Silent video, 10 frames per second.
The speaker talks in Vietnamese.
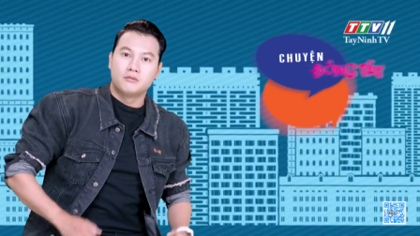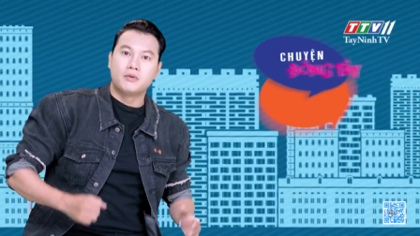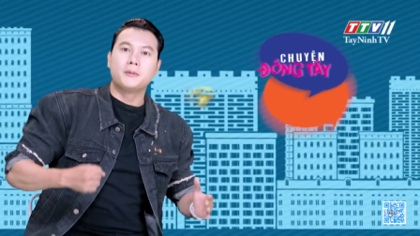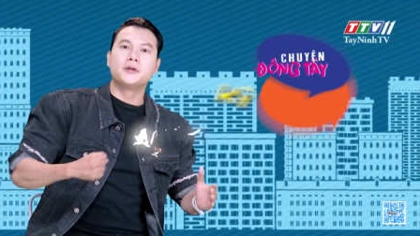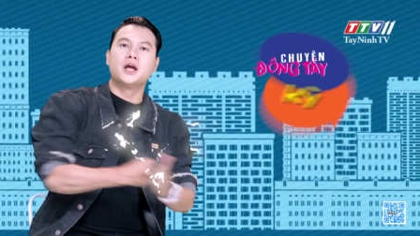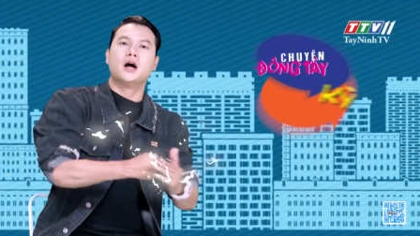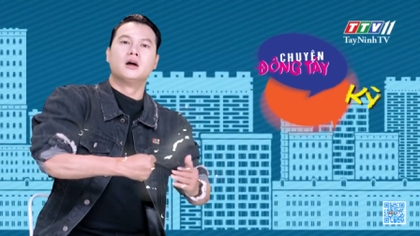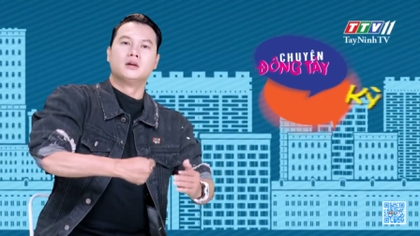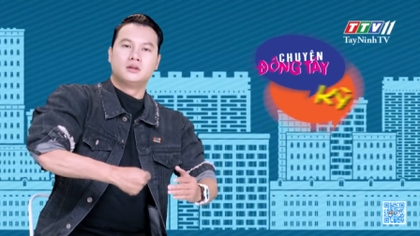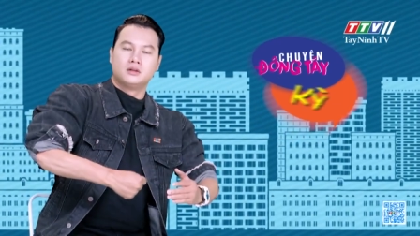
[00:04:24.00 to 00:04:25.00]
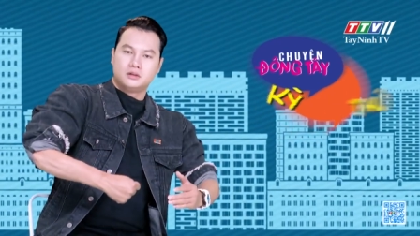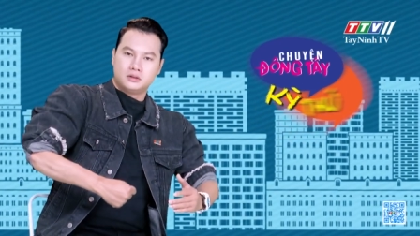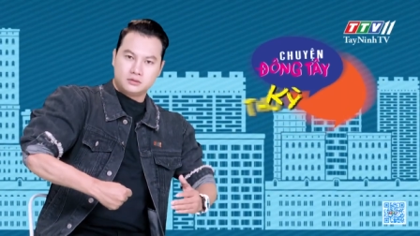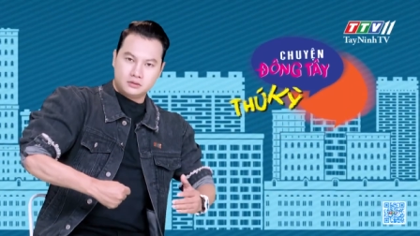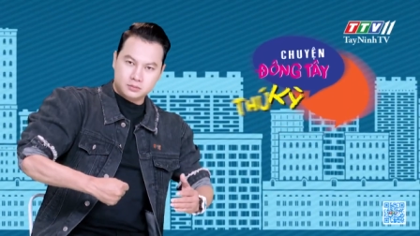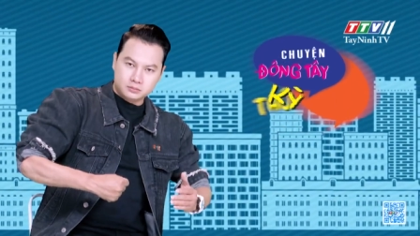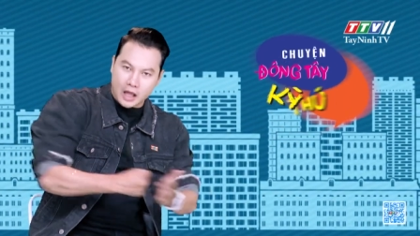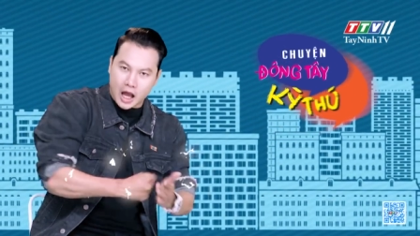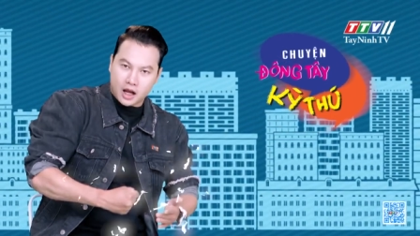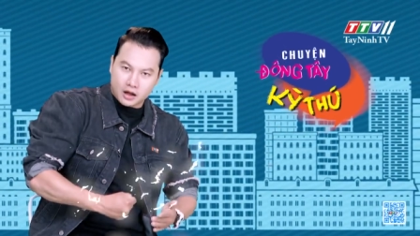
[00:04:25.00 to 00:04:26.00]
Và bây giờ chúng
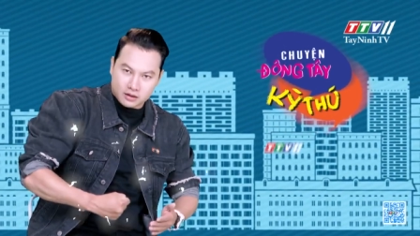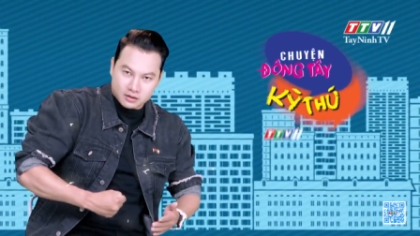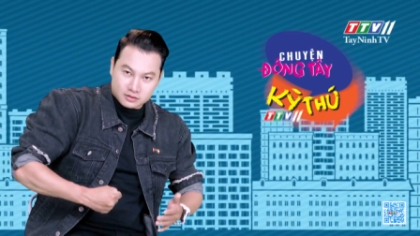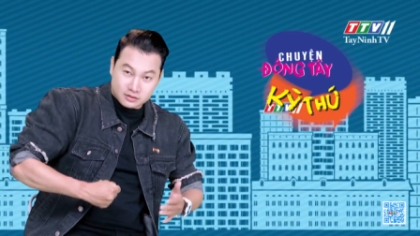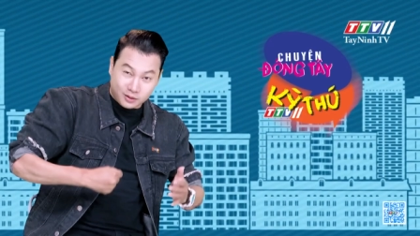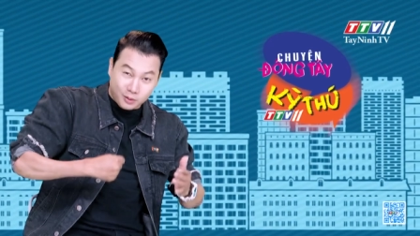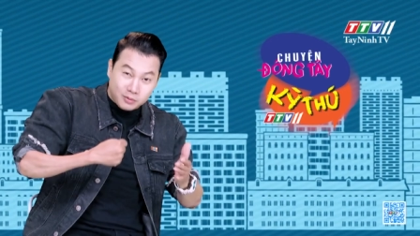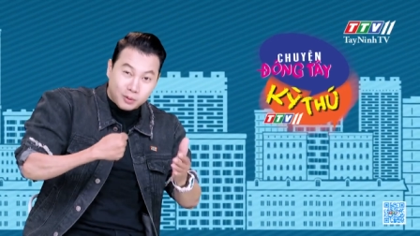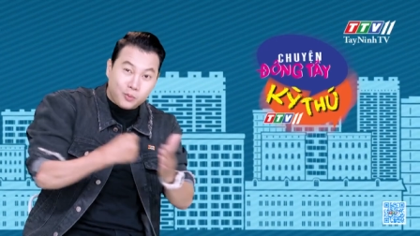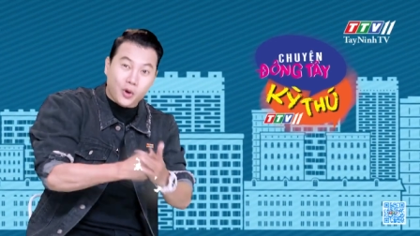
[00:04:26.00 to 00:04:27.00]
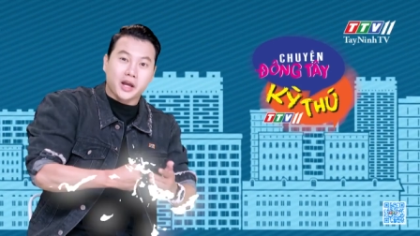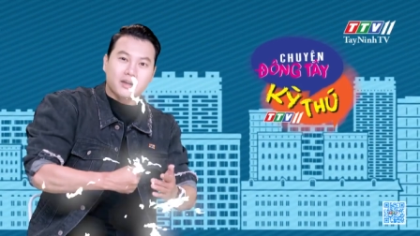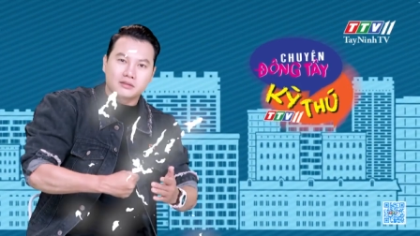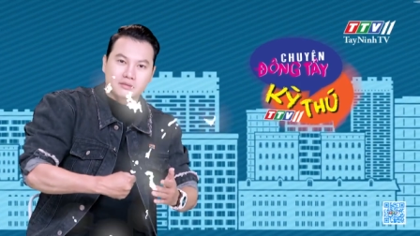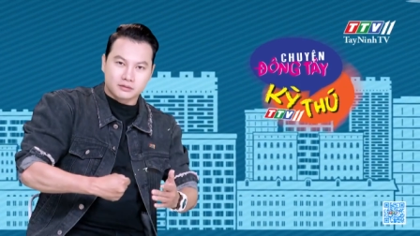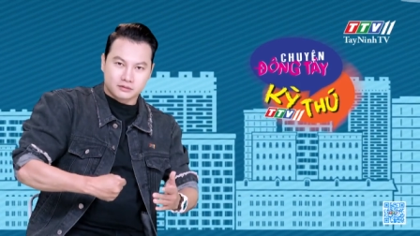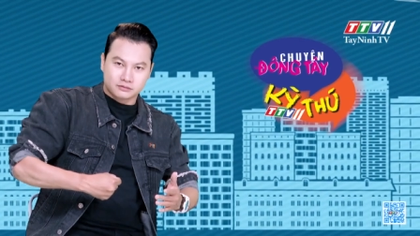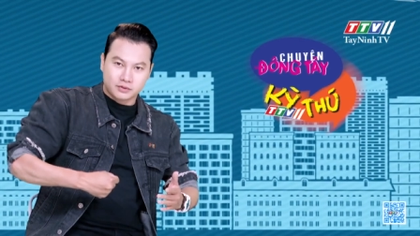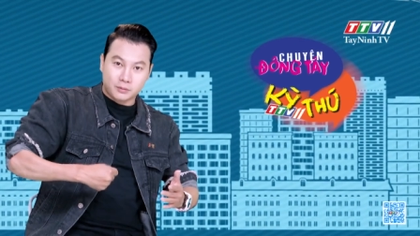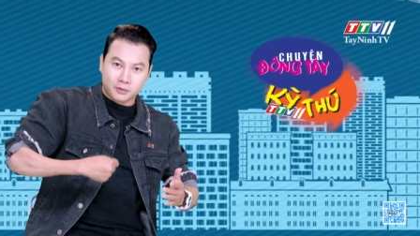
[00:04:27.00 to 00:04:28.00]
ta sẽ cùng làm quen
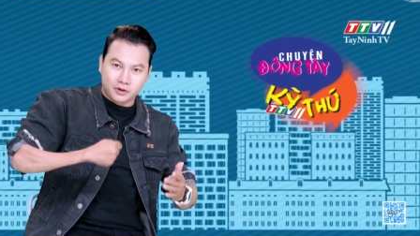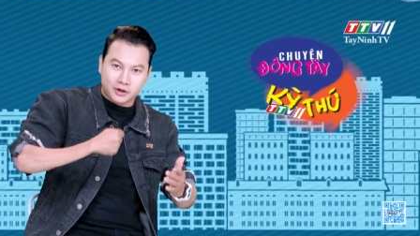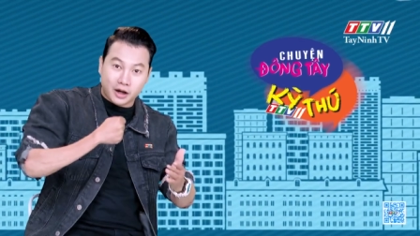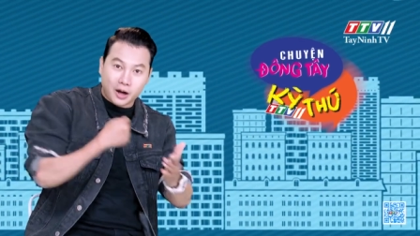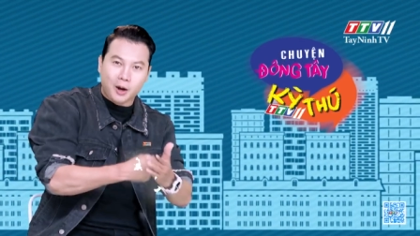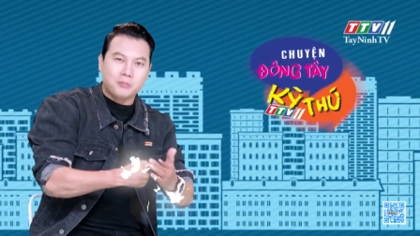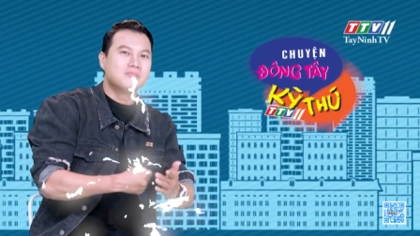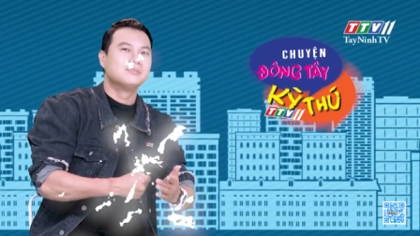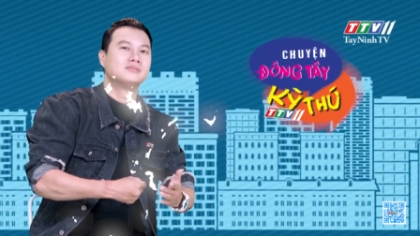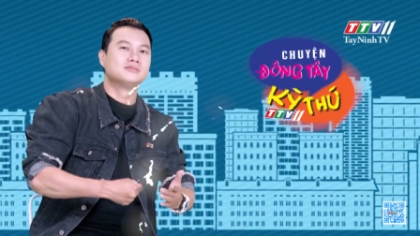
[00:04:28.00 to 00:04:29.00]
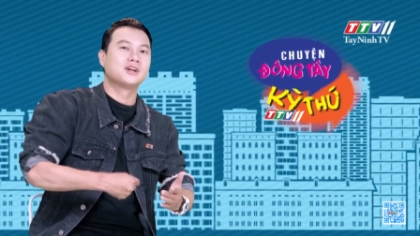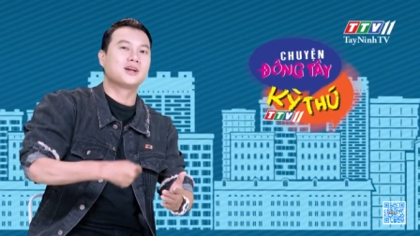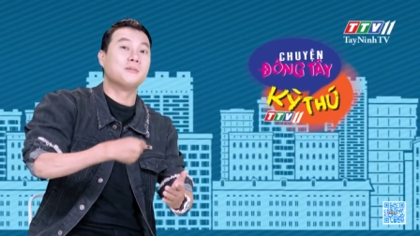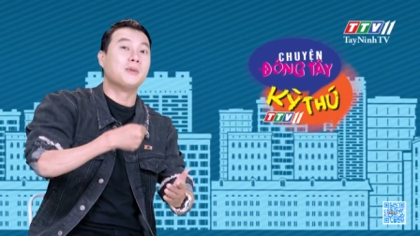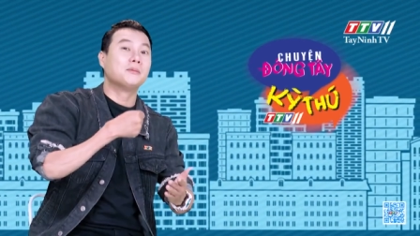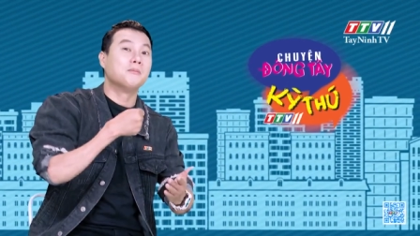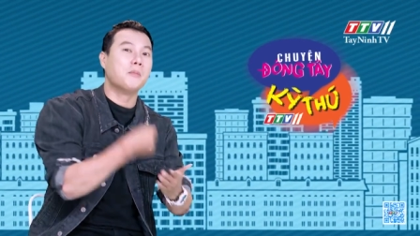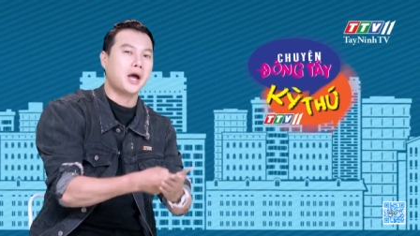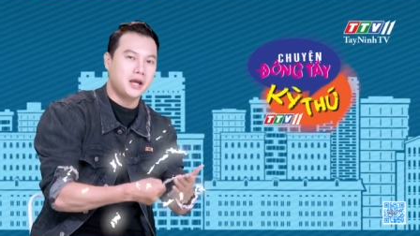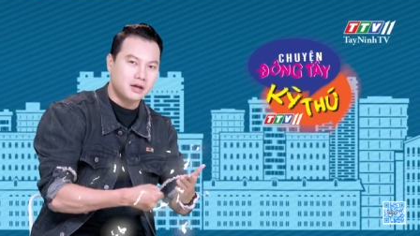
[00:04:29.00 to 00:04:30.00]
với một người đàn ông rất là mạnh
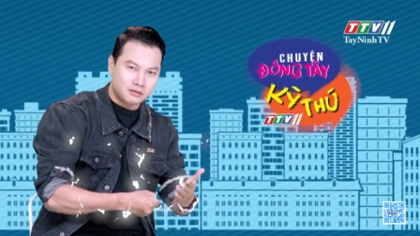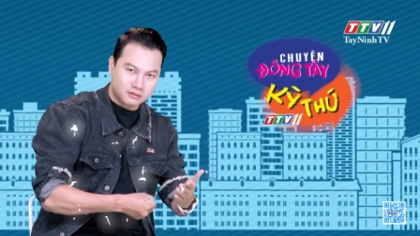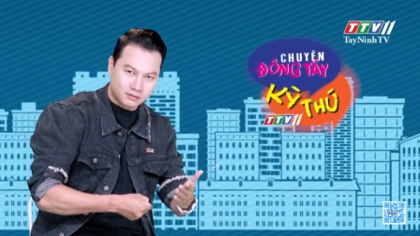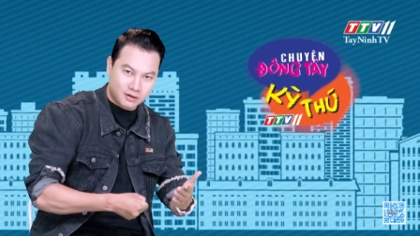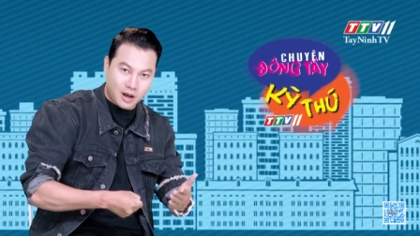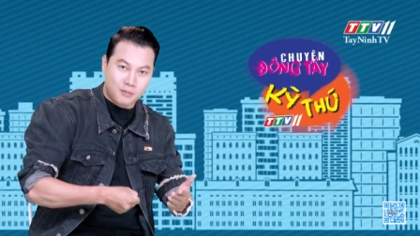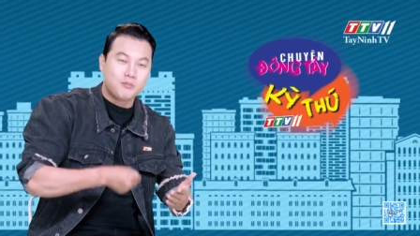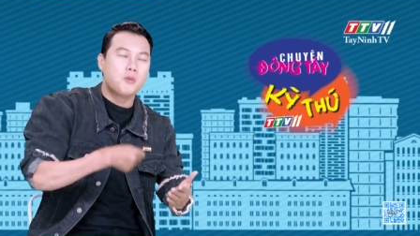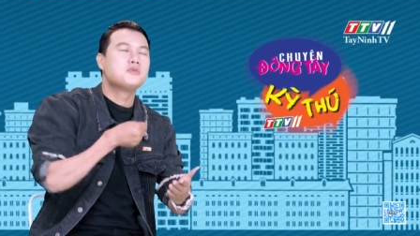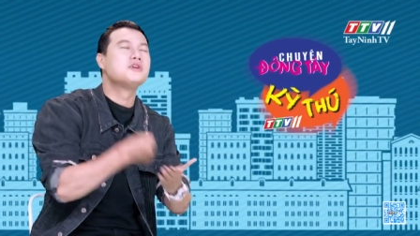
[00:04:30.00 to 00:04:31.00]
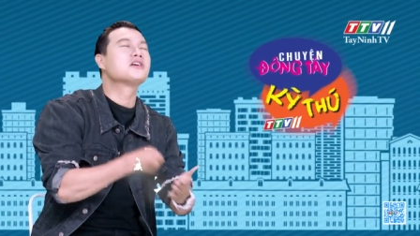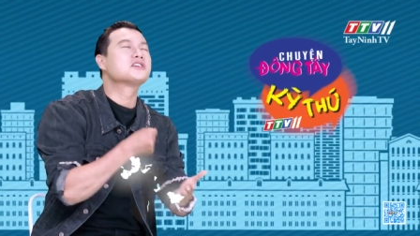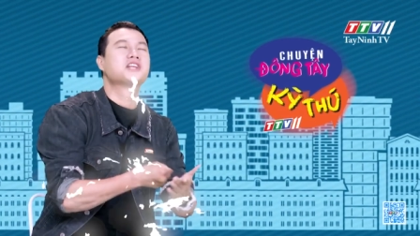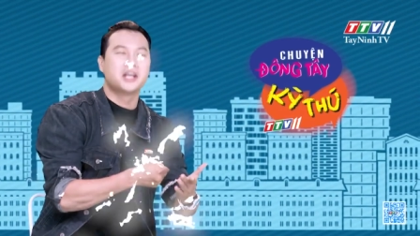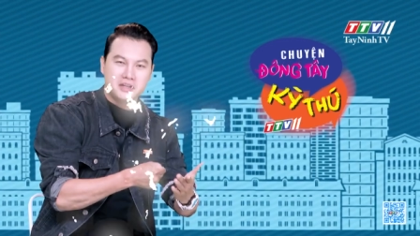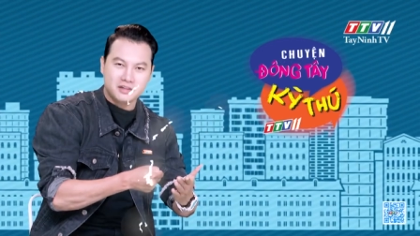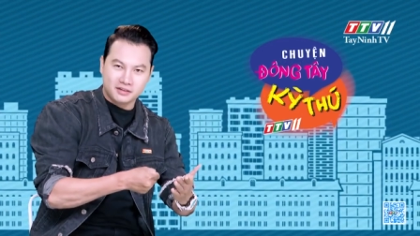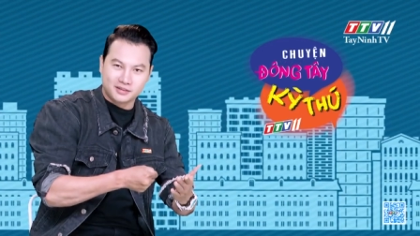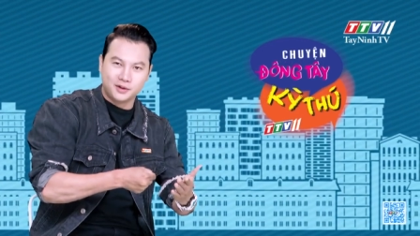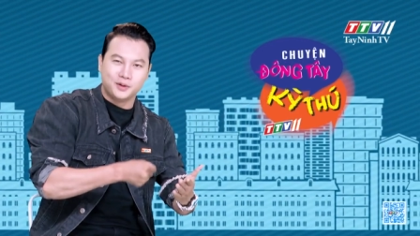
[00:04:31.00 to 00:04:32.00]
mẽ, một lực sĩ
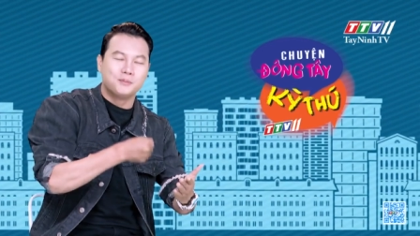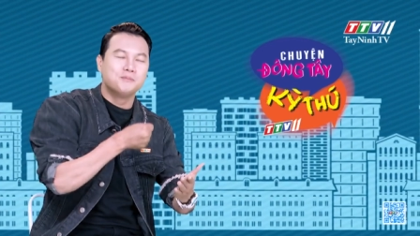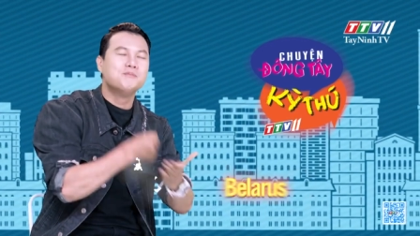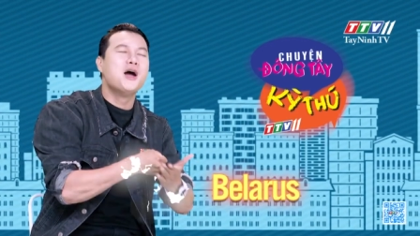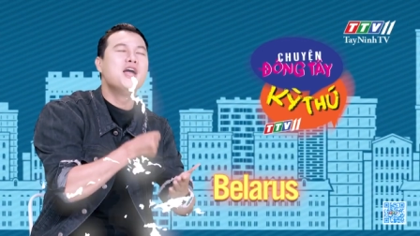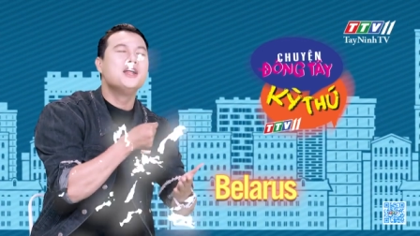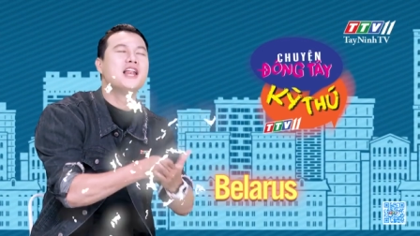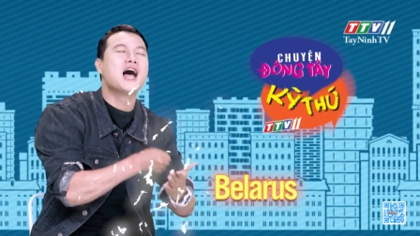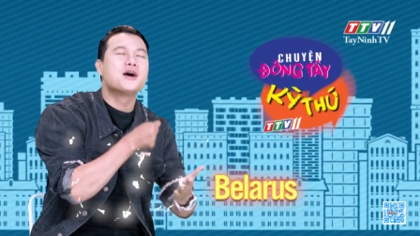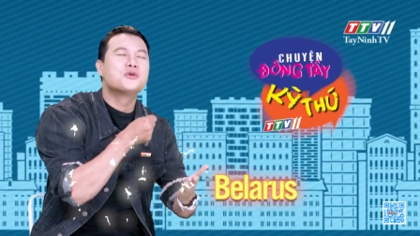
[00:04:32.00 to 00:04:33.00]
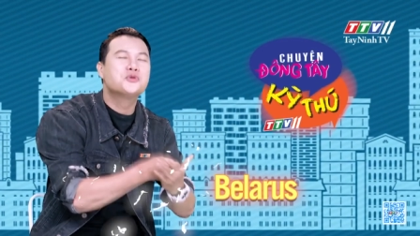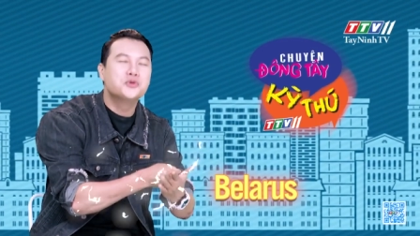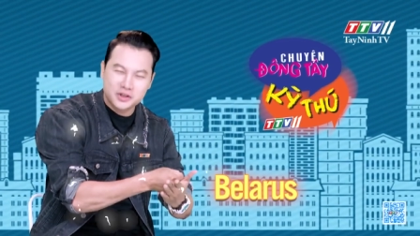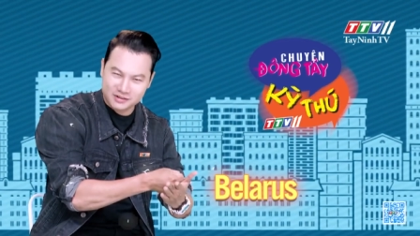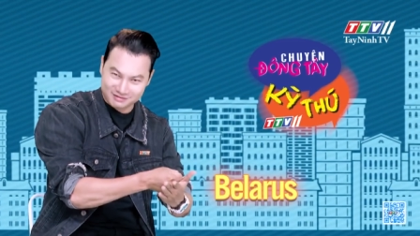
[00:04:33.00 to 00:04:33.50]
người Belarus.